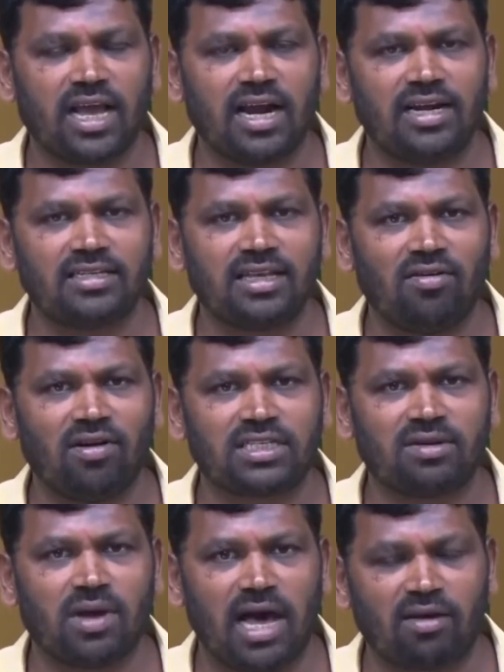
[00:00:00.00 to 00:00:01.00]
సెకండ్
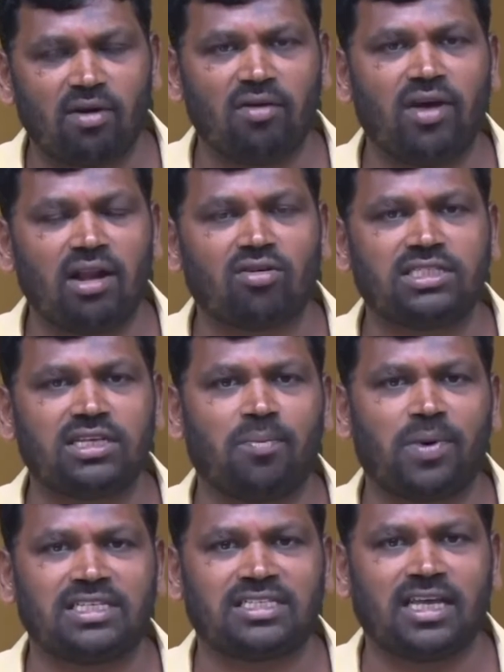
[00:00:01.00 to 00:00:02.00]
సంవత్సరంకు అరవై వేలకు వచ్చే
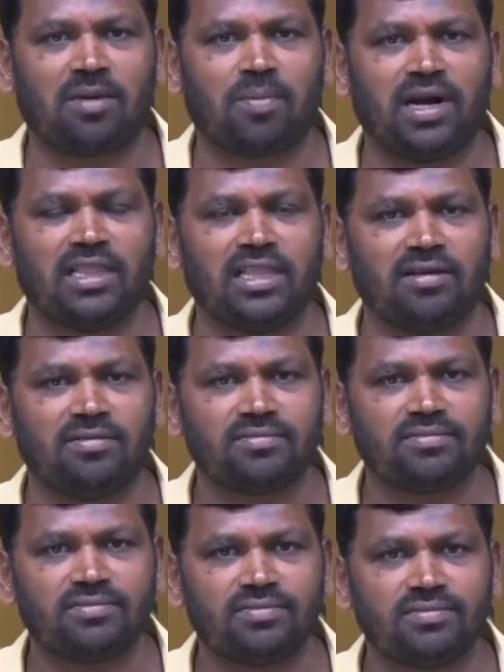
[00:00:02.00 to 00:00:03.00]
పరిస్థితి ఏర్పడింది
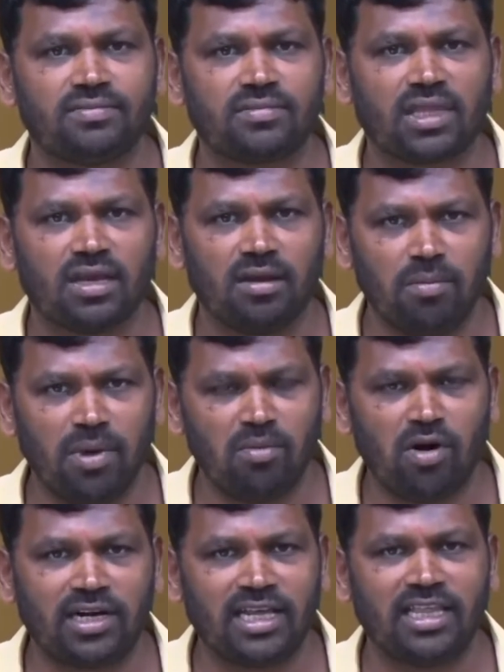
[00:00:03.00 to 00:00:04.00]

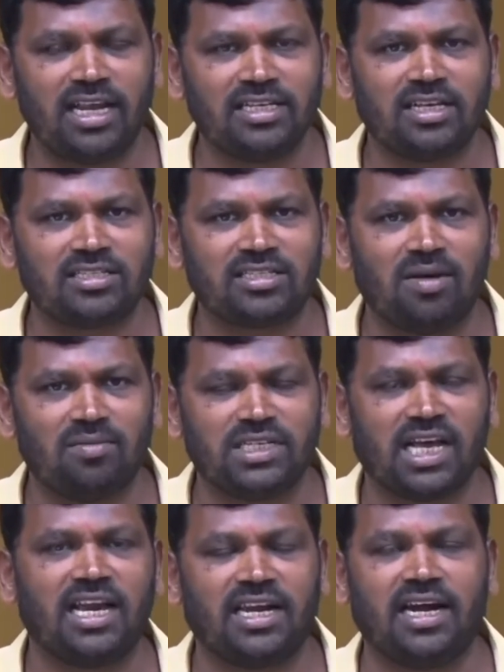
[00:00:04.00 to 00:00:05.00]
మేము ఒకటే తెలియజేస్తున్నాం
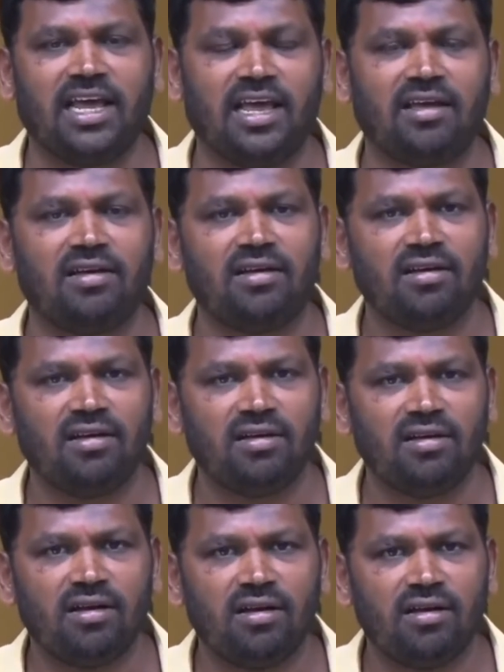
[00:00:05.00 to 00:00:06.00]
జగన్ రెడ్డి
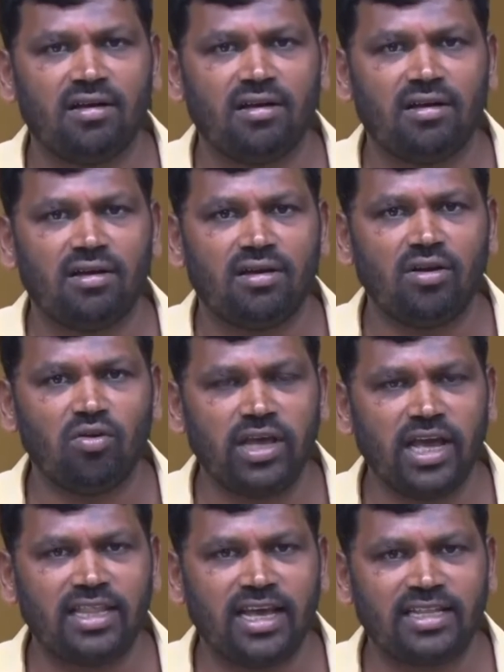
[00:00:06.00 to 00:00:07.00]
నువ్వు
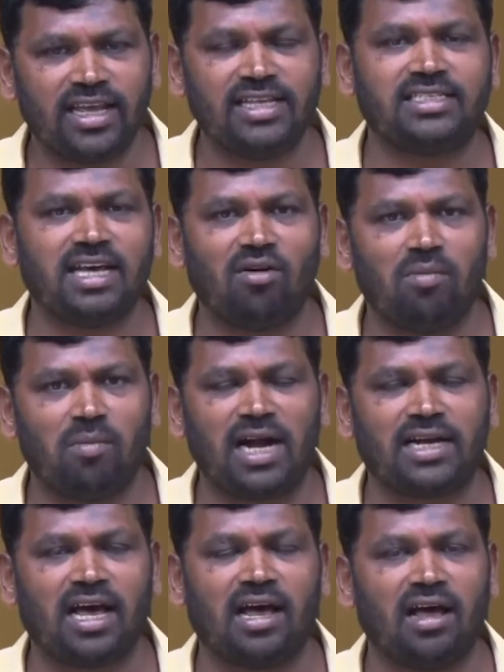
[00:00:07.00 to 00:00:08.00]
ఏదైతే ఇచ్చావో
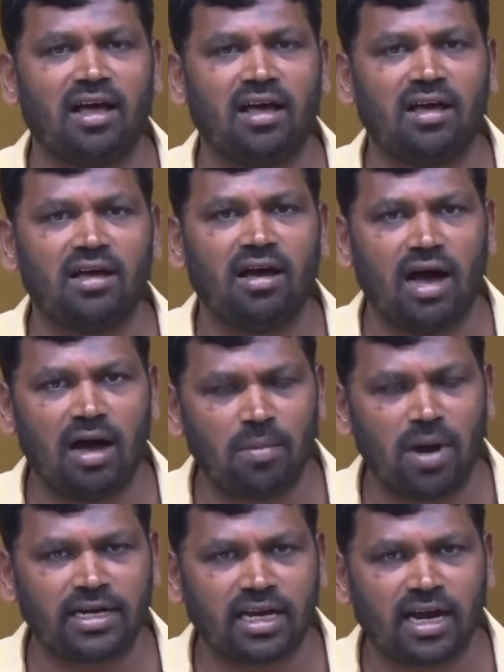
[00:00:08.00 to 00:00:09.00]
మాట ఆ
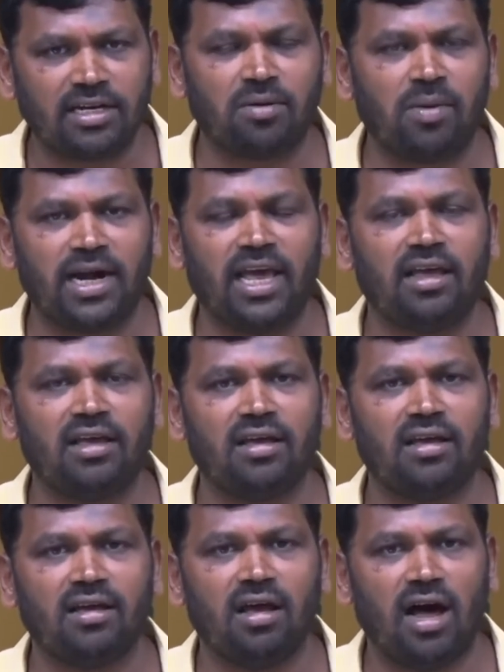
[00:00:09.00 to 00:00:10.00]
మాట కట్టుబడి
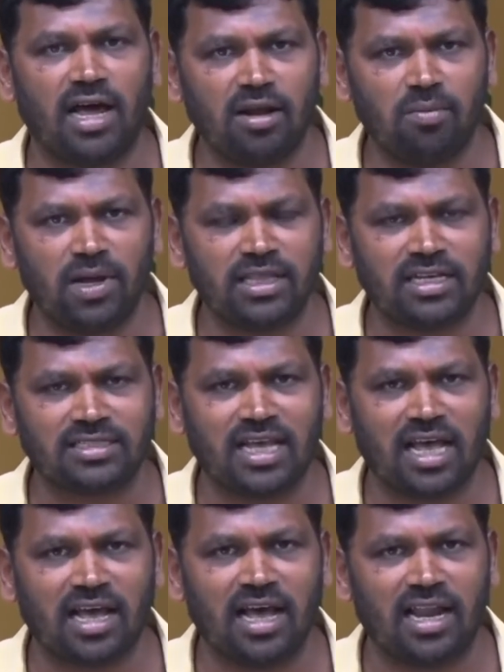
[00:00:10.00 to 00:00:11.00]
అనుబంధ
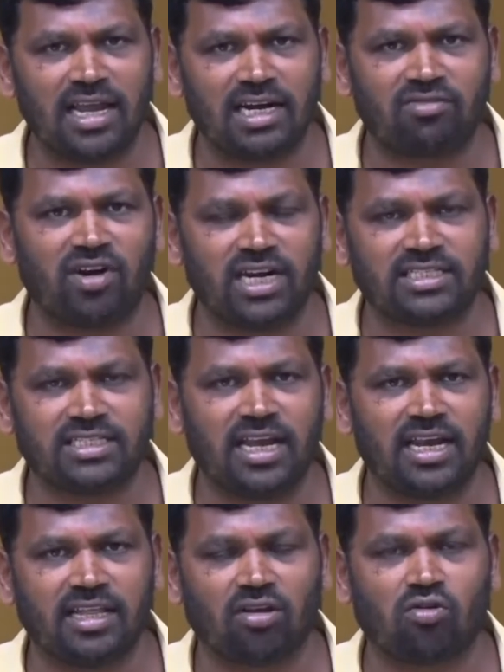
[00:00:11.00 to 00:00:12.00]
సంఘాలైనటువంటి
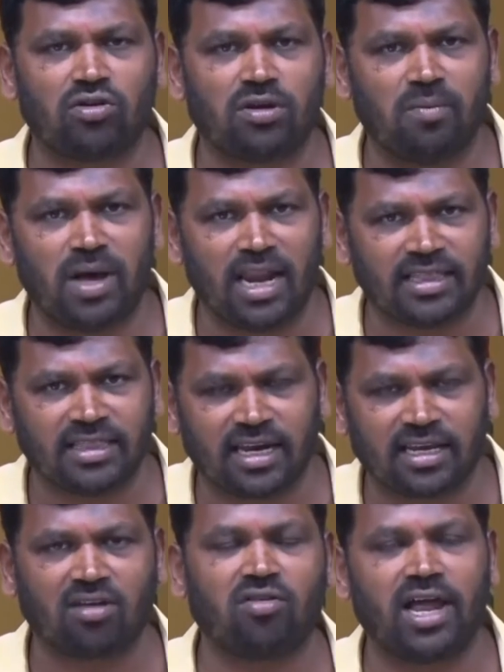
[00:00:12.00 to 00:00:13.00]
చేనేత
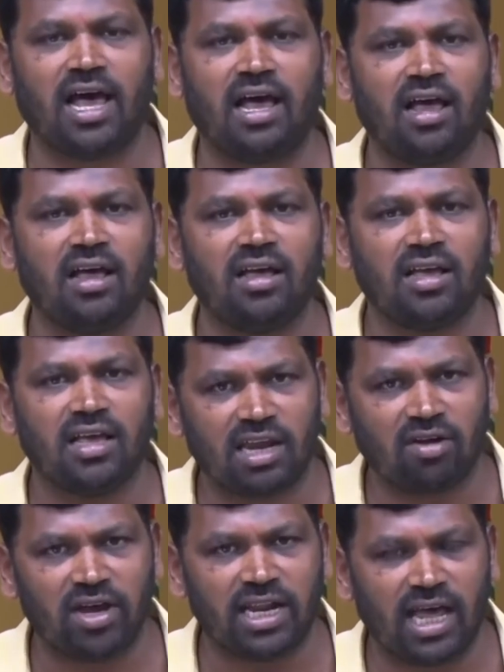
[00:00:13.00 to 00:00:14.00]
కుటుంబాలందరికీ కూడా
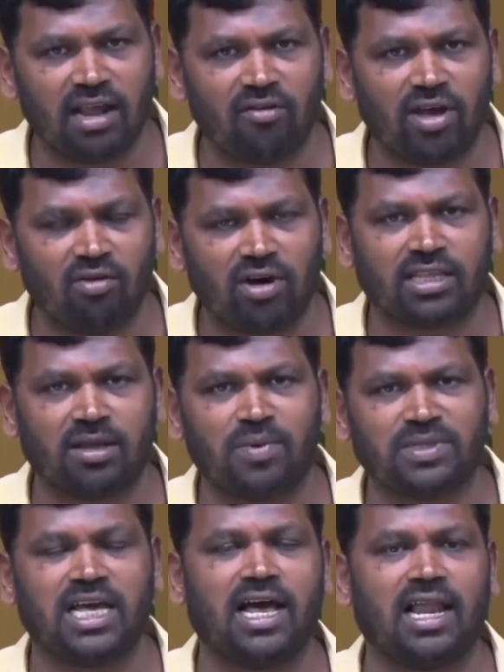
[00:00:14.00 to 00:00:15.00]
ఇరవై నాలుగు వేలు
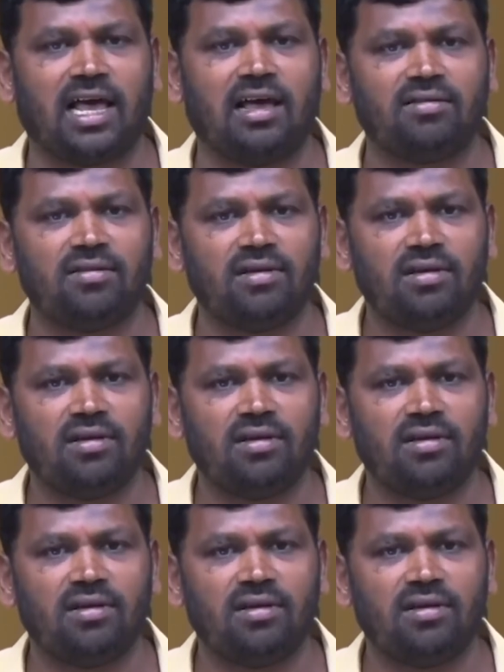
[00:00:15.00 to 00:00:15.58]
వర్తింపచేయాలా